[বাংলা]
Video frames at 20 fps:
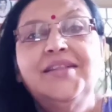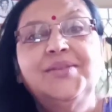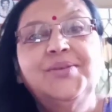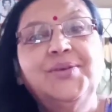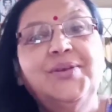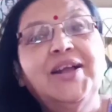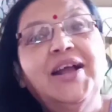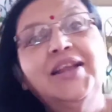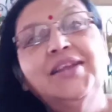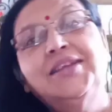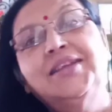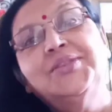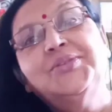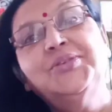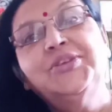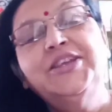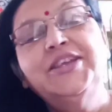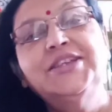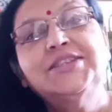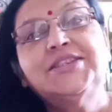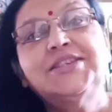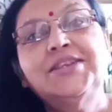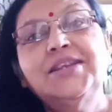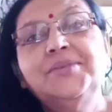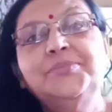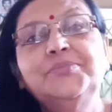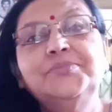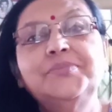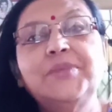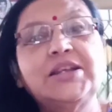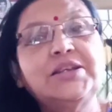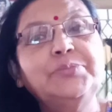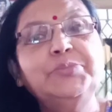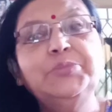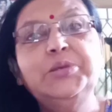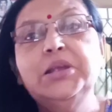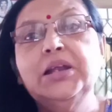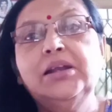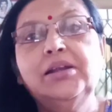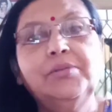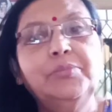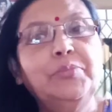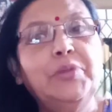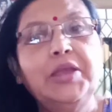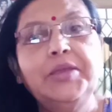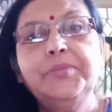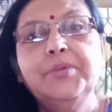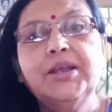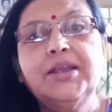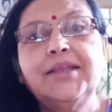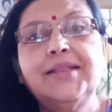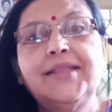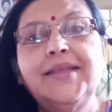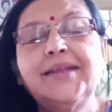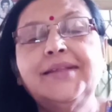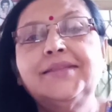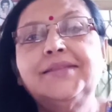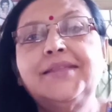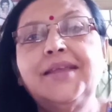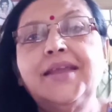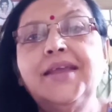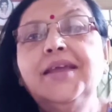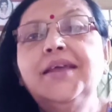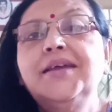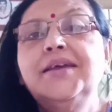তো কালকে তো গিয়েছিলাম মামি মামিমাকে দেখতে